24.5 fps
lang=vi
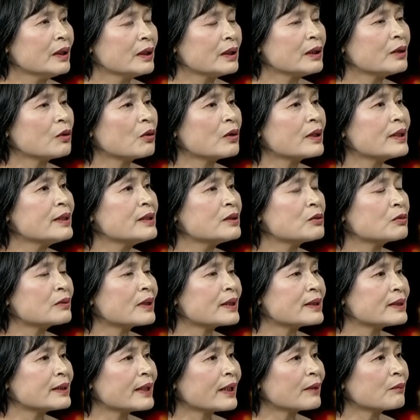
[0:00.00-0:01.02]
thì có khi chúng
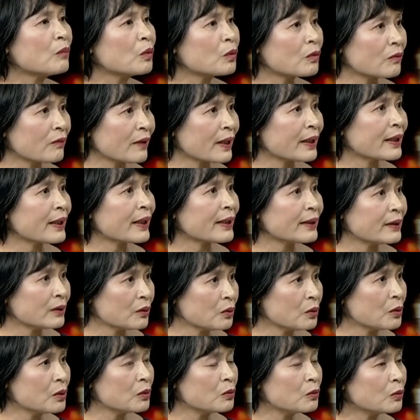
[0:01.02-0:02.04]
ta chỉ ăn một vài ngày
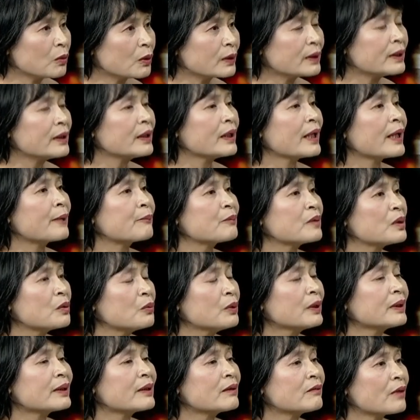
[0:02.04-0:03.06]
thôi cũng có thể làm đường
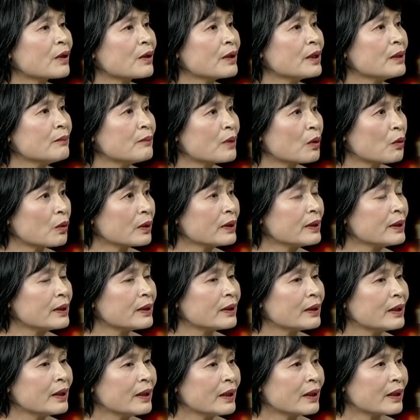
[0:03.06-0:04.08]
huyết tăng vọt lên và có
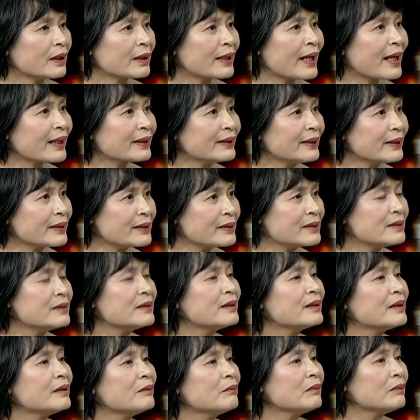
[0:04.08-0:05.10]
thể đáng nhẽ
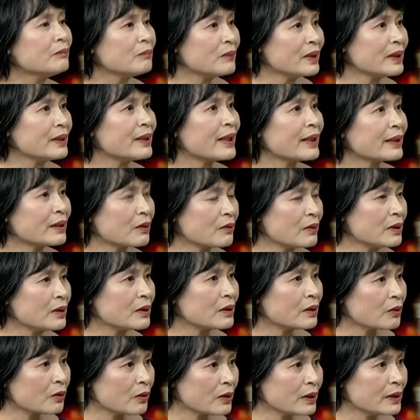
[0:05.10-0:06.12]
chưa đến bị đái tháo
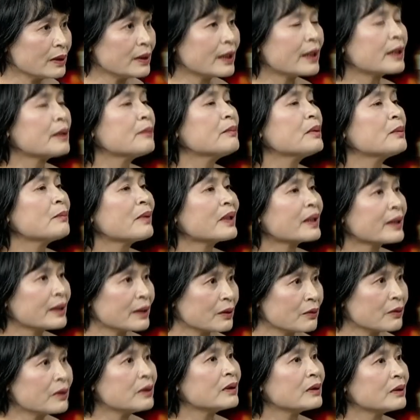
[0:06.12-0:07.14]
đường thì có khi đã bị mắc đái
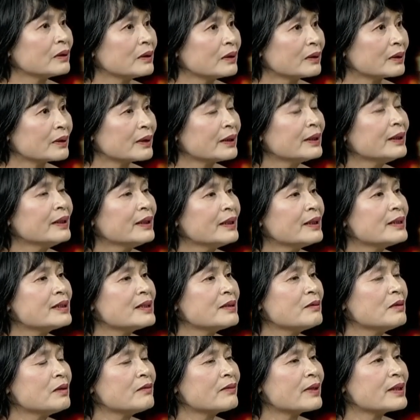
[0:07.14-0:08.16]
tháo đường đấy thế
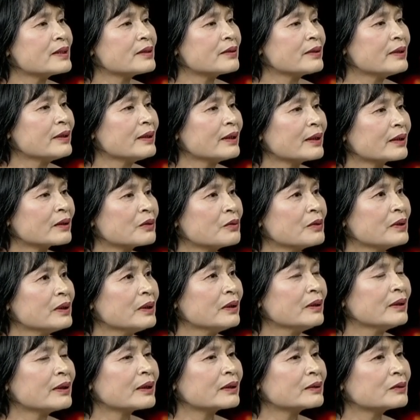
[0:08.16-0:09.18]
chính vì vậy cho nên là tôi nghĩ
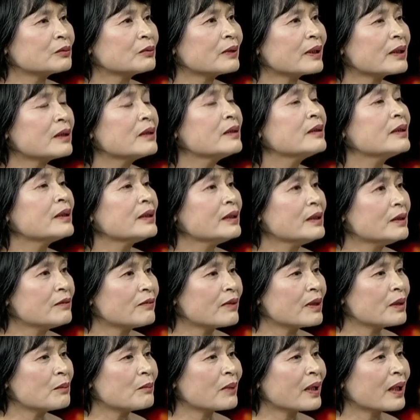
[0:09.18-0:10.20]
là chúng ta đừng nghĩ như
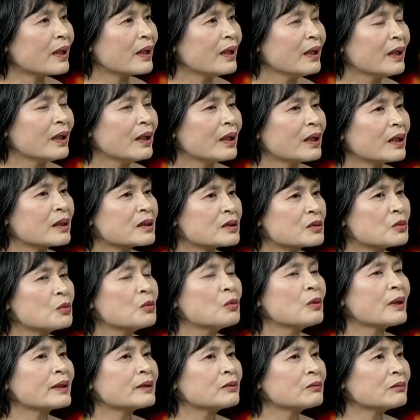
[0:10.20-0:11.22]
vậy mà à,
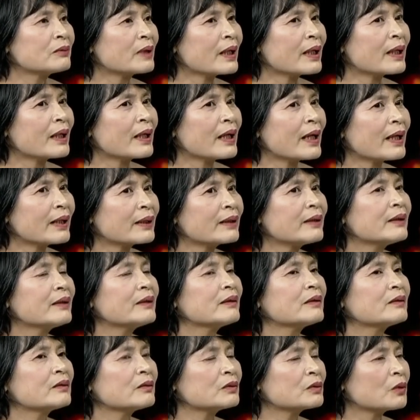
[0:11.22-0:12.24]
dù là chúng ta ăn
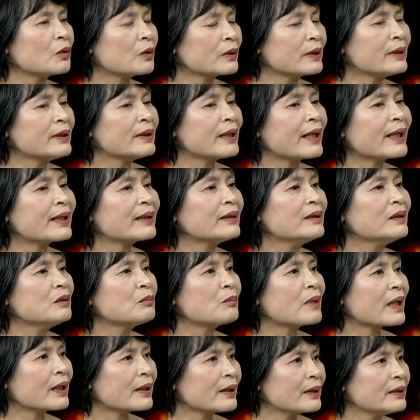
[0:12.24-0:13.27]
có thể ăn
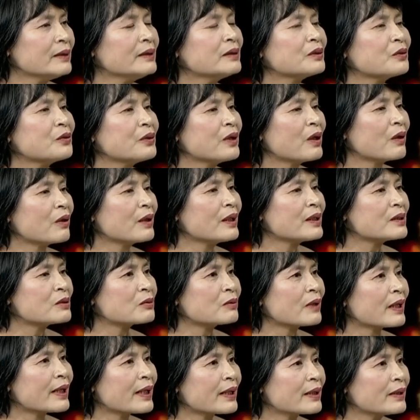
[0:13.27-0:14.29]
nhưng mà đấy như tôi nói là
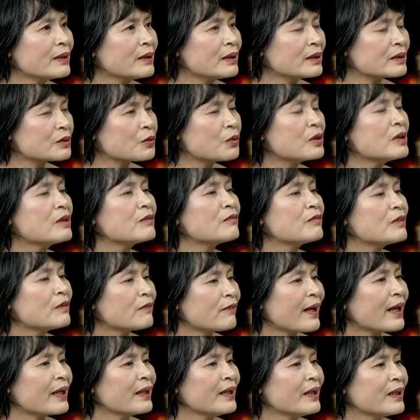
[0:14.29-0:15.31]
chúng ta ăn số lượng vừa
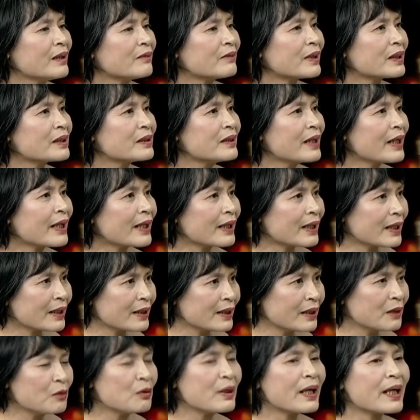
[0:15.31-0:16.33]
phải và thứ hai là
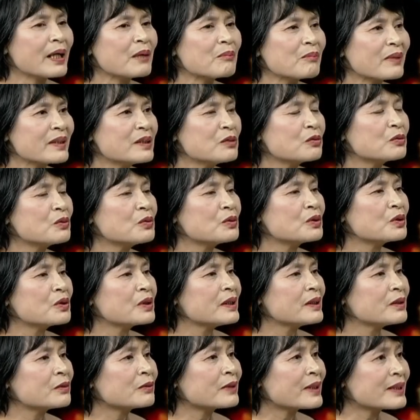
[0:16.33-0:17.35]
nếu đã ăn bánh trung thu rồi
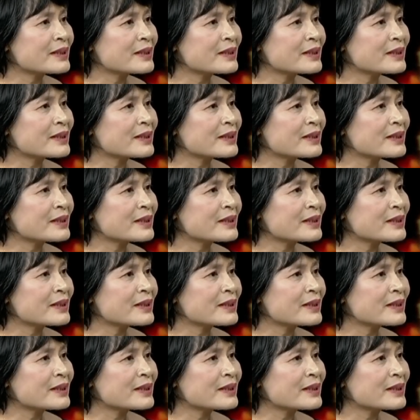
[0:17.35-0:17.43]
thì chúng ta